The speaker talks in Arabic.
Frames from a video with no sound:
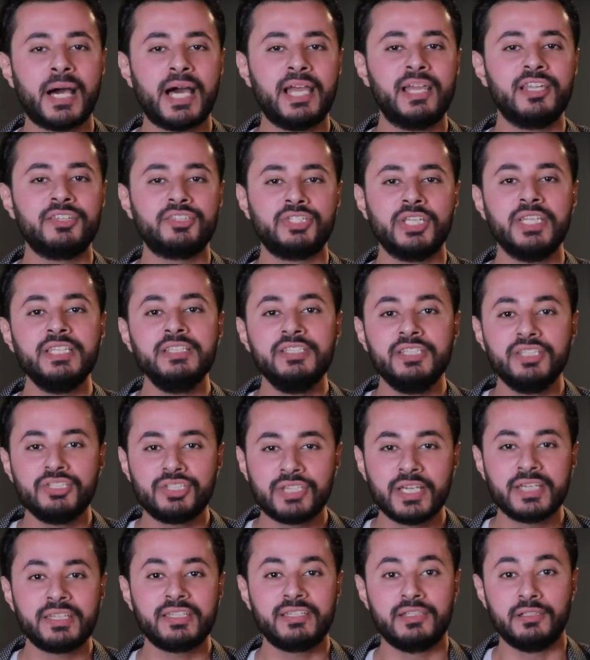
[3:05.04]
علشان
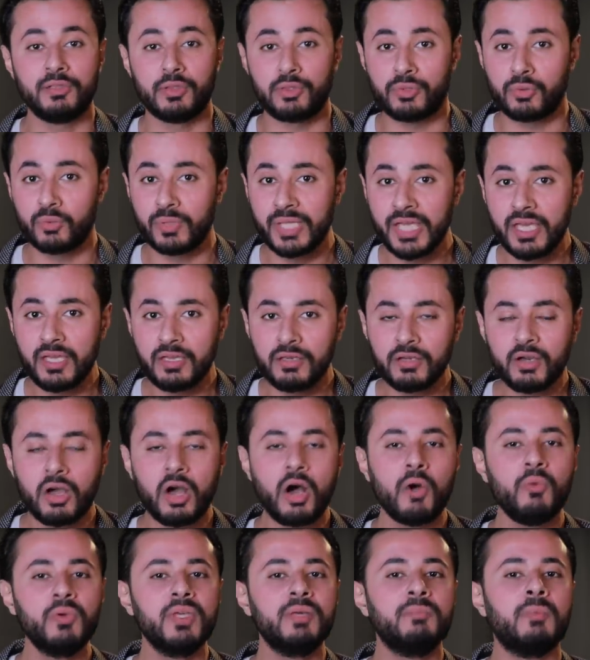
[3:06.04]
يشكل ثنائي
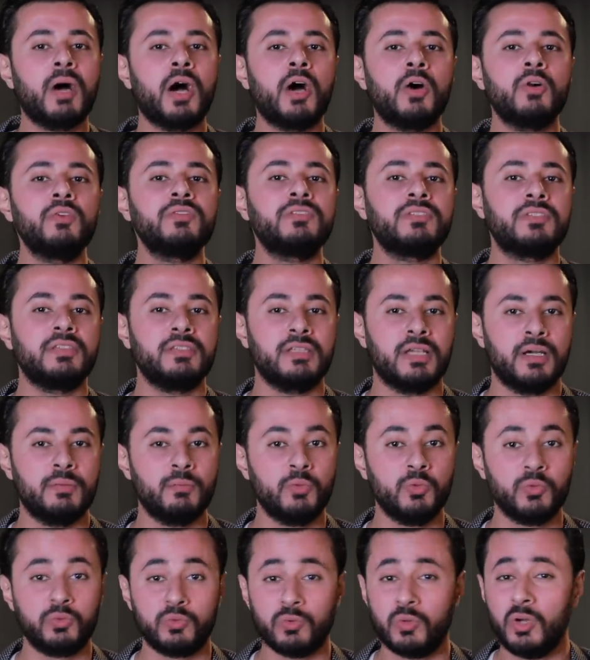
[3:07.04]
قوي مع اوستن
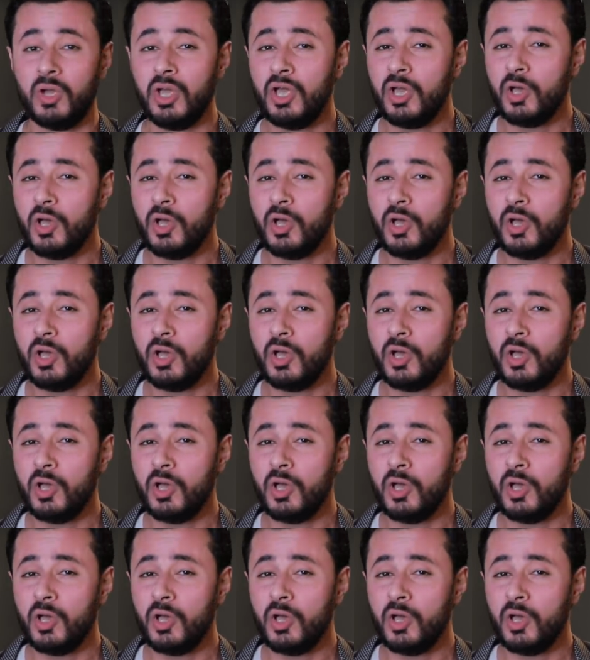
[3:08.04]
اموتو